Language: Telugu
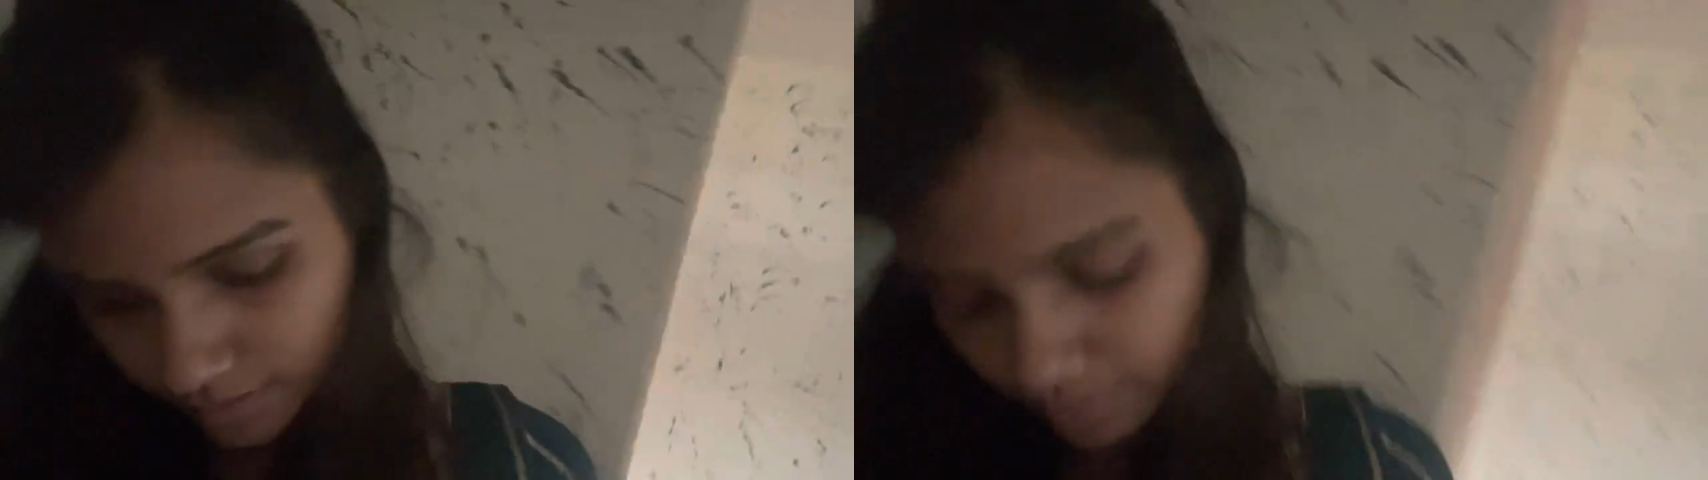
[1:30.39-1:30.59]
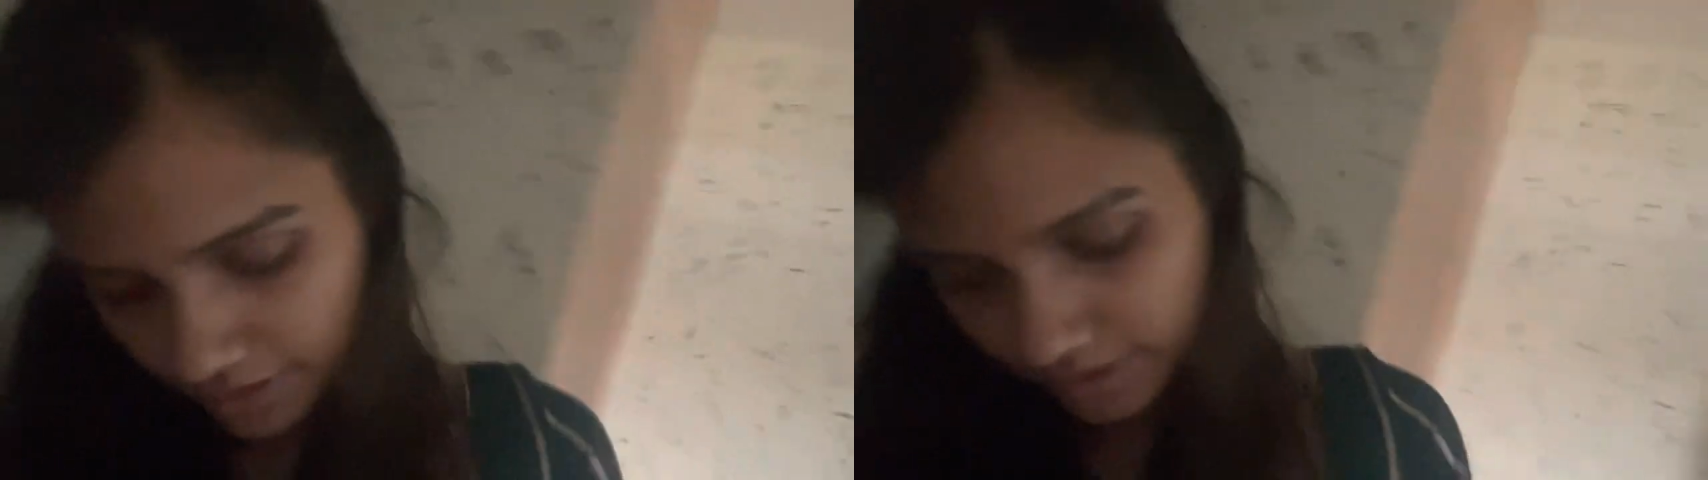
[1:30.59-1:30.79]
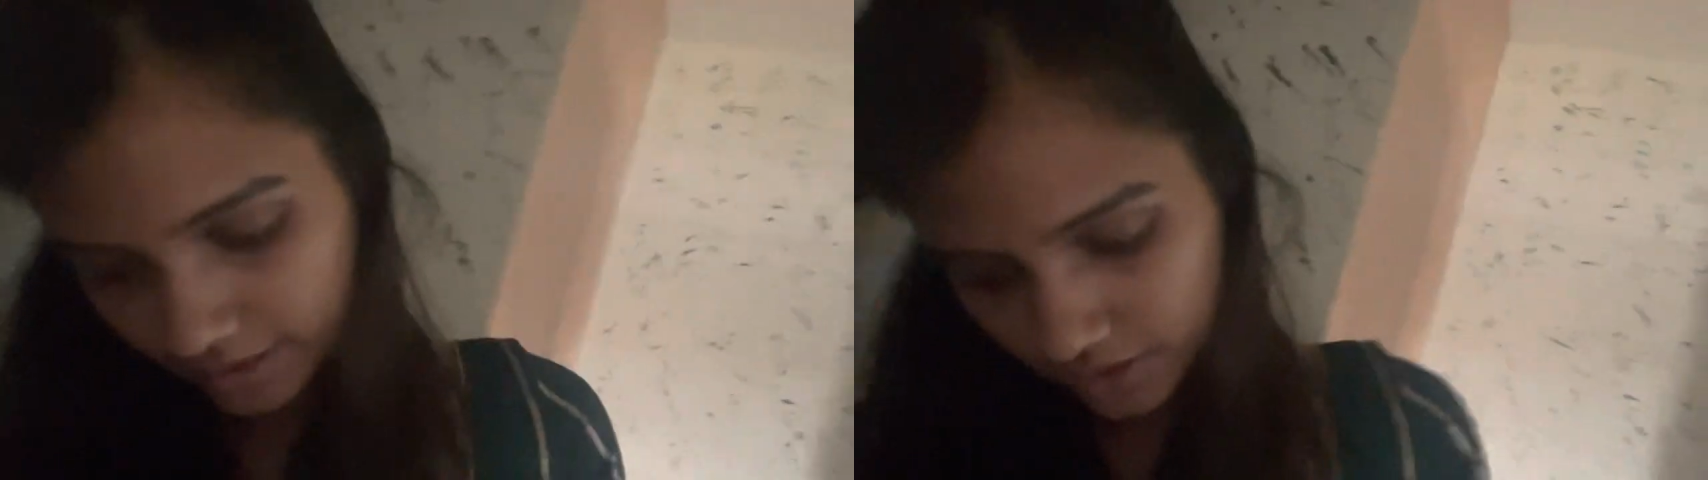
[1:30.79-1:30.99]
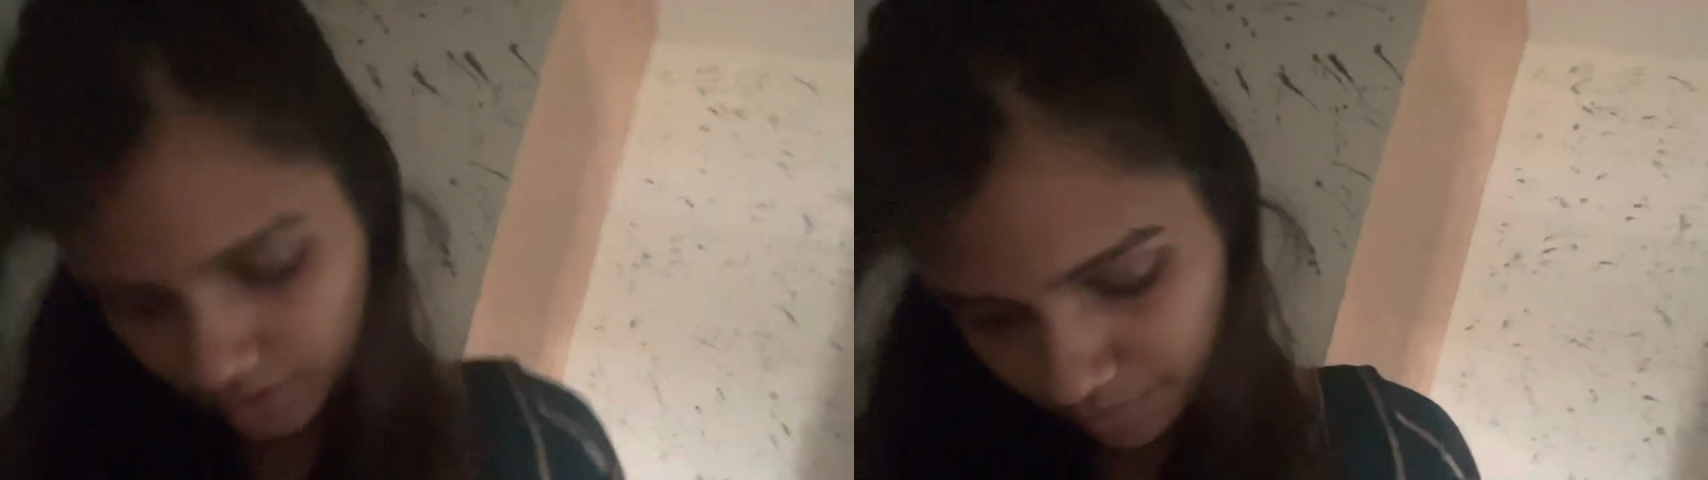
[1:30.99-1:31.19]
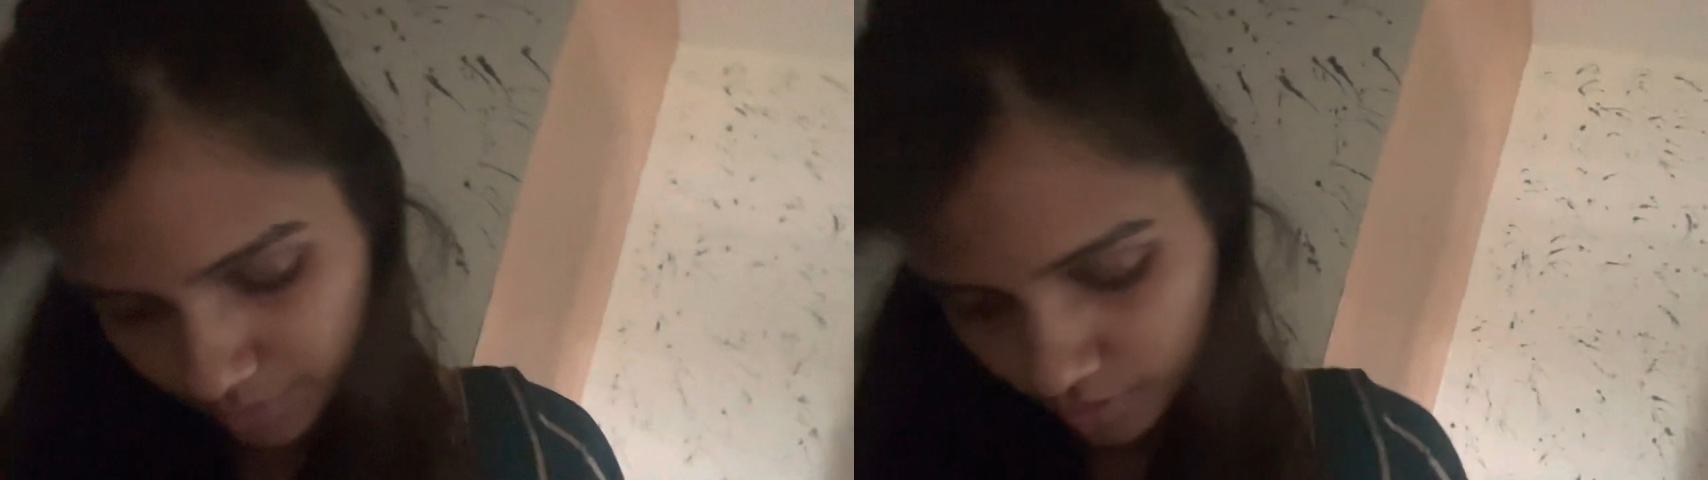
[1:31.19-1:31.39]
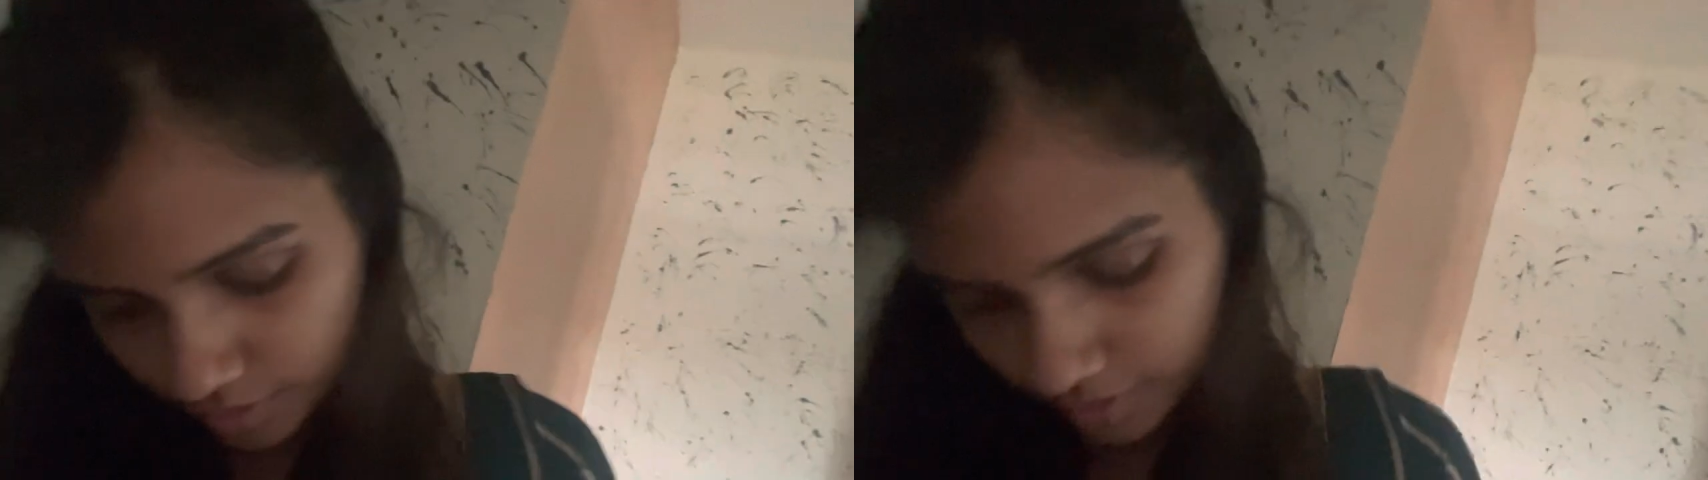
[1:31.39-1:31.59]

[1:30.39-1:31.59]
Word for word: బయట చెప్పులు